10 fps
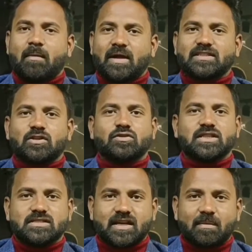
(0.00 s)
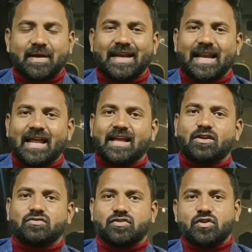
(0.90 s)
हमारे चैनल को सब्सक्राइब करें लाइक
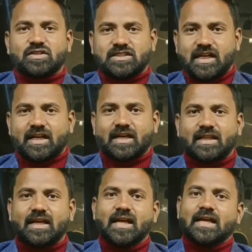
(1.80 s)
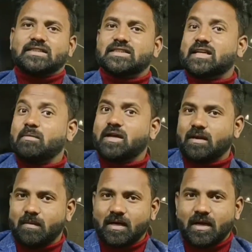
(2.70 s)
करें उस वीडियो को शेयर कर दे जिसका भी
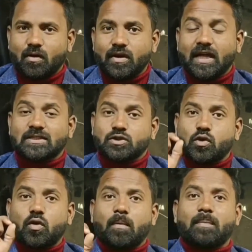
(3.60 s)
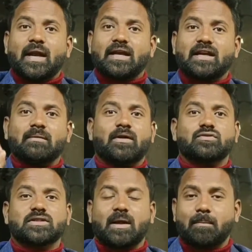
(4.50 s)
घर बन रहा हो या जो अपना ड्रीम
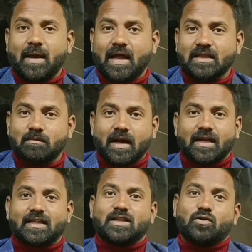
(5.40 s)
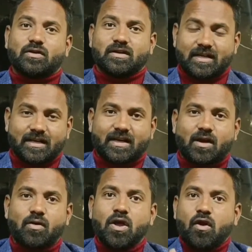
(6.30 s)
हाउस का प्लान दिमाग के अंदर रख
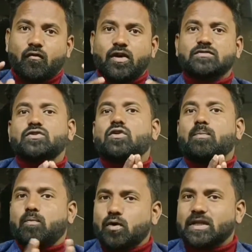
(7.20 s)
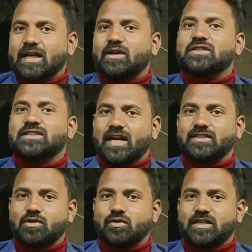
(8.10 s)
रखा हो वो इस वीडियो को पूरी देखे और शेयर
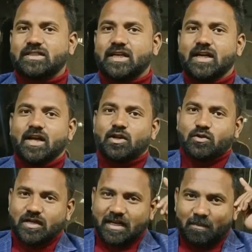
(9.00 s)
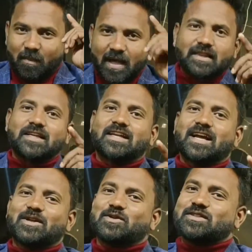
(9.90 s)
जरूर कीजिए क्योंकि अगर आप भारत के
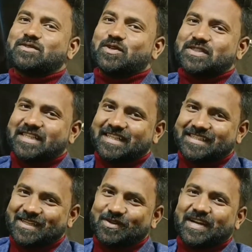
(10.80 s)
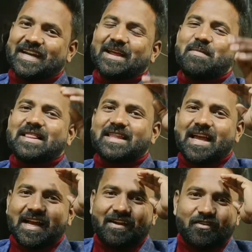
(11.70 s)
नागरिक हो तो इस वीडियो को शेयर जरूर करेंगे मिलते
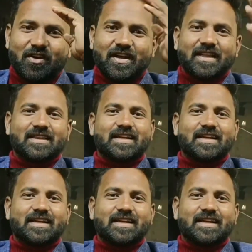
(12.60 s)
हैं अगली वीडियो के